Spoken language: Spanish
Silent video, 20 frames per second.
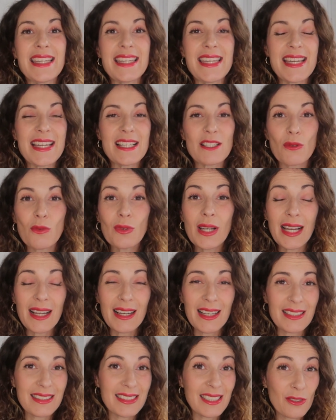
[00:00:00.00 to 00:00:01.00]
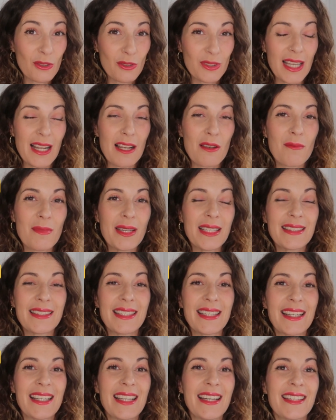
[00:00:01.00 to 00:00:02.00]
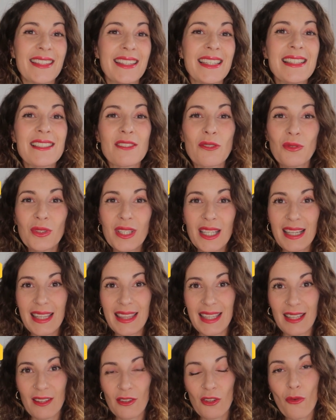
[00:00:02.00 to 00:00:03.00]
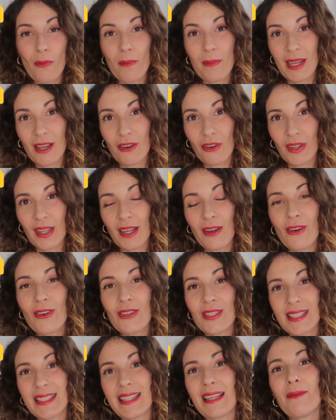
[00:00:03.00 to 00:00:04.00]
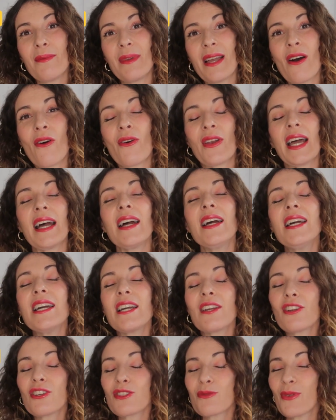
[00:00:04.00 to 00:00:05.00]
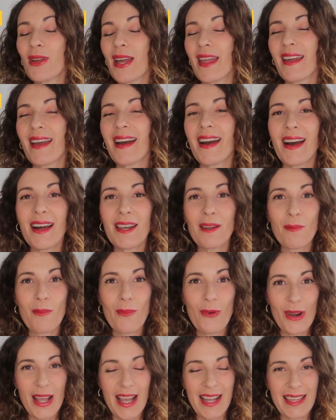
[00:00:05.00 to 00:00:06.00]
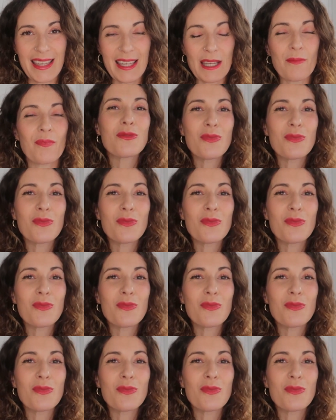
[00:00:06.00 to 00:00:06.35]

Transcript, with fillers: y es una clase totalmente gratis utilizando mi código Silvia ahora que os voy a dejar por aquí.